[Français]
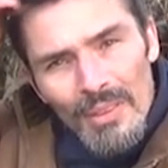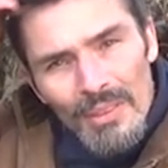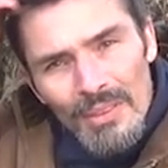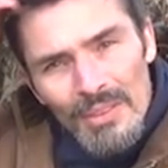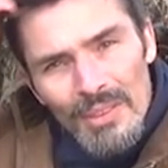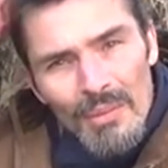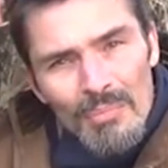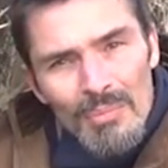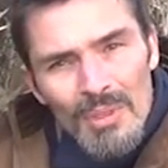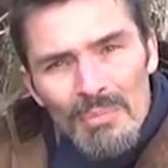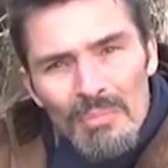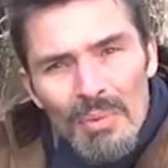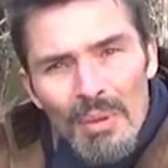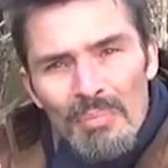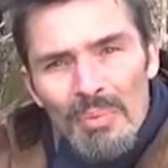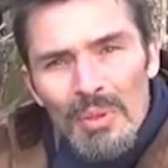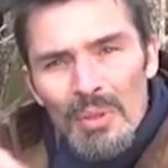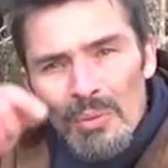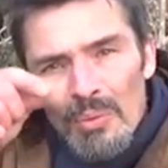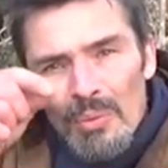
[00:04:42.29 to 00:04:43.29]
c'est un petit
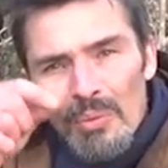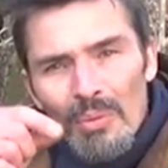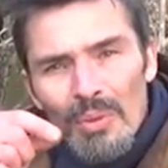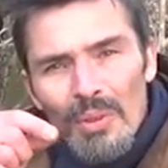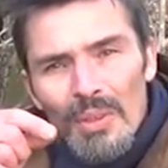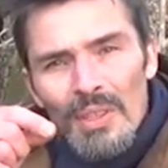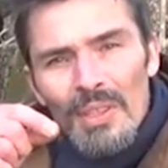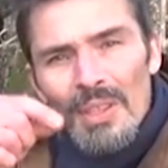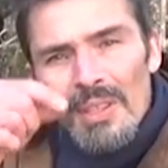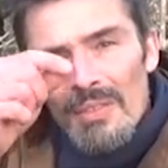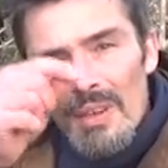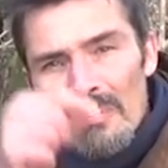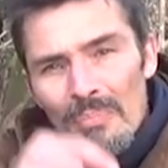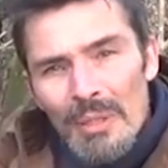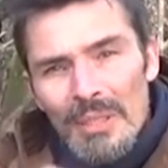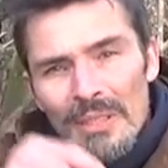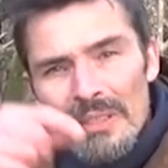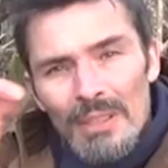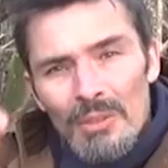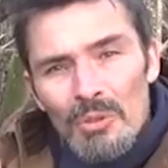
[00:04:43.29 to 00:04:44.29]
papillon, et qui va
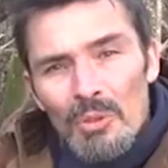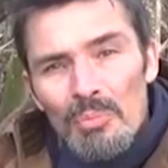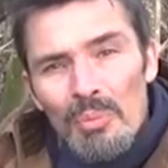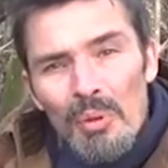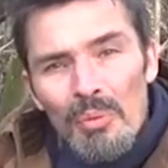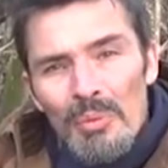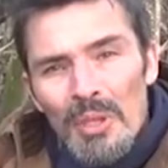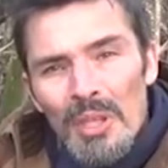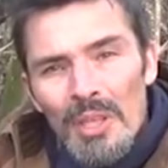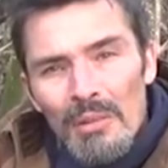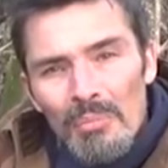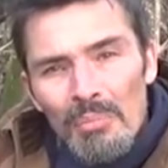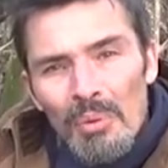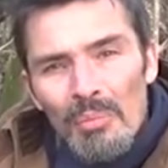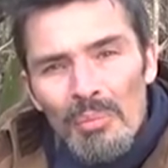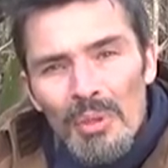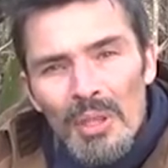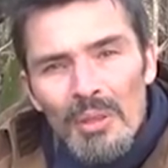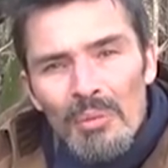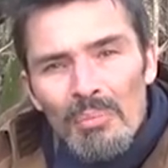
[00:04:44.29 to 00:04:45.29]
passer de pommier en
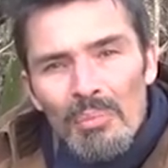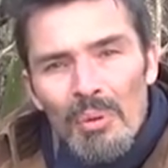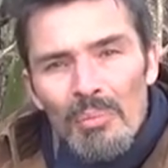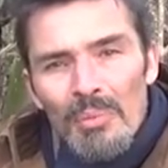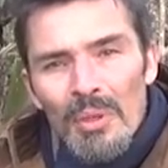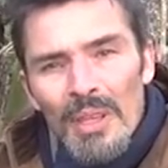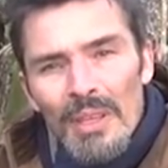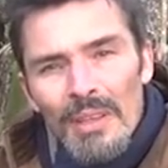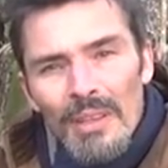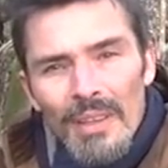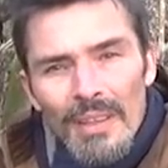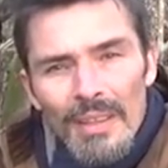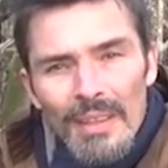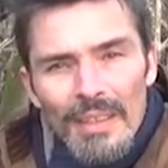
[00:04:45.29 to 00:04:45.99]
pommier en pommier,